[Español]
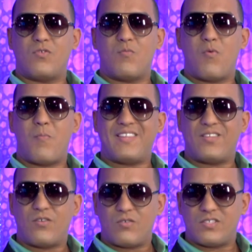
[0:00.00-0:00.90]
como
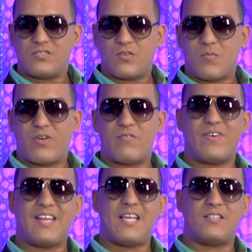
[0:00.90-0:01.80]
patrones, como
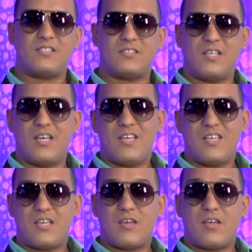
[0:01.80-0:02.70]
referentes
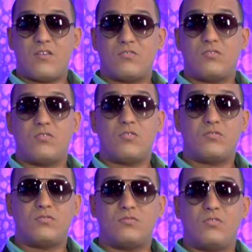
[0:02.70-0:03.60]
y que
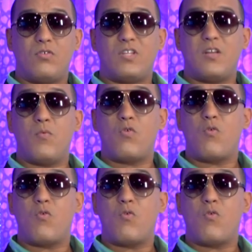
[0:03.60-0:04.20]
nosotros lo tenemos